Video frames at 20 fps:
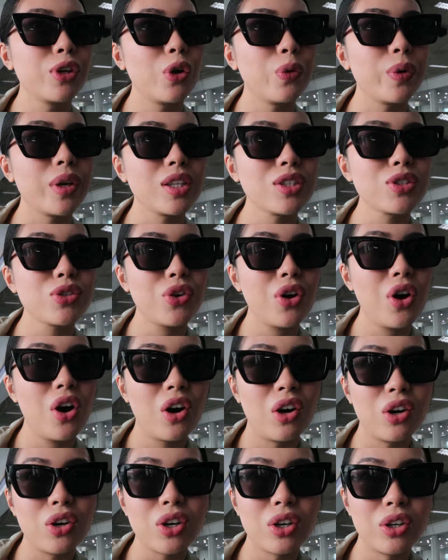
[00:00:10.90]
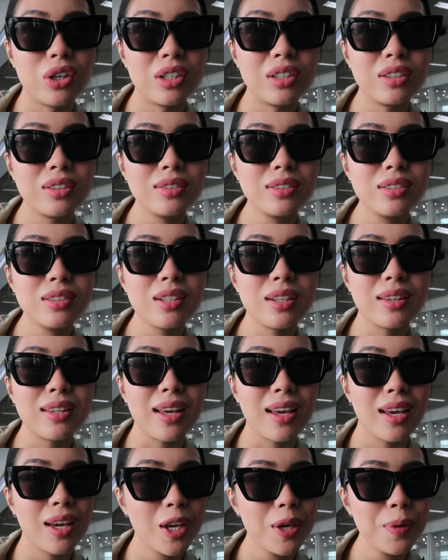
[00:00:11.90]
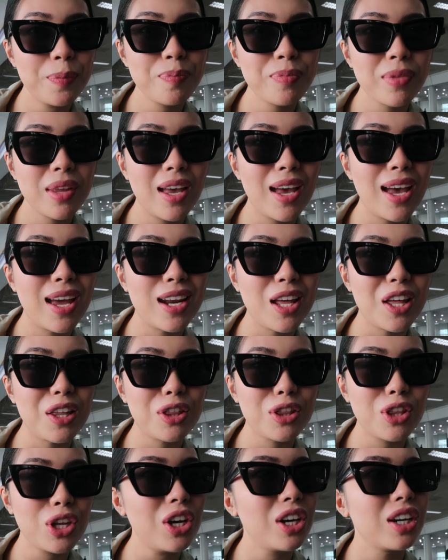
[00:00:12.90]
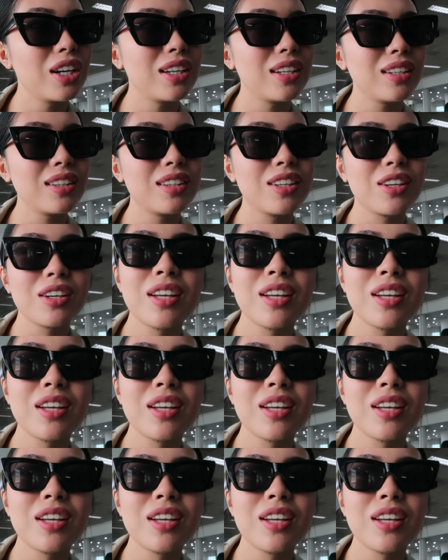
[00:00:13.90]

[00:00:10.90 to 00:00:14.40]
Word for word: going to Hong Kong today and I thought